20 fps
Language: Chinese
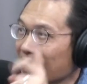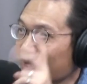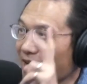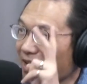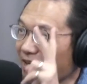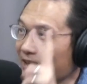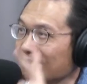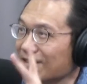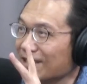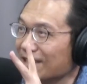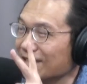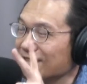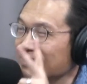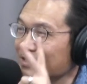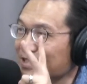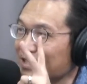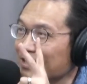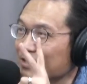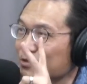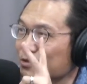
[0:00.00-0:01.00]
二年级
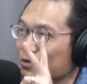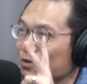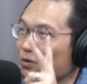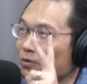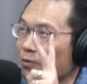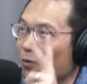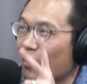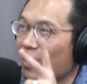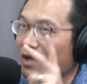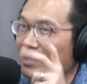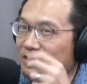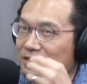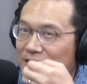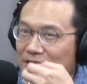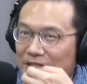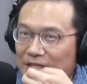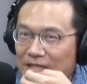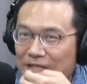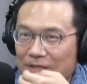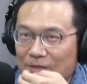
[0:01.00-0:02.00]
的时阵换一
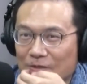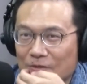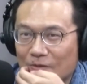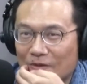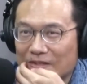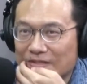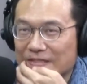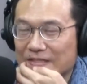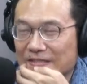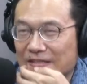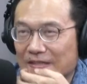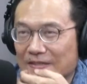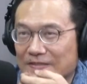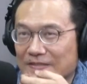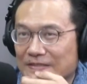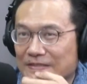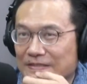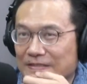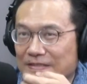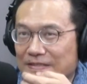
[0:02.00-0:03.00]
个外省老
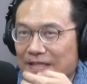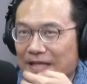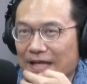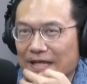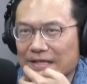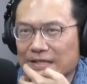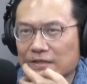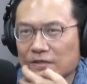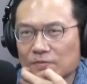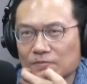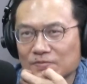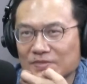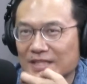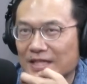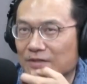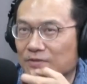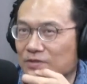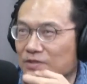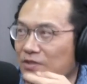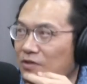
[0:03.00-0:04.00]
师，啊伊拢毋知
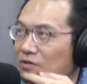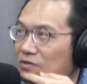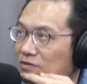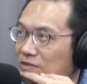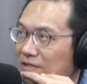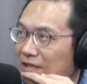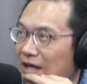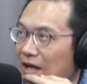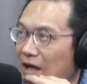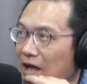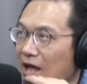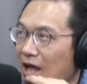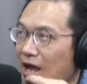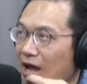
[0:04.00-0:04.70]
我咧讲啥，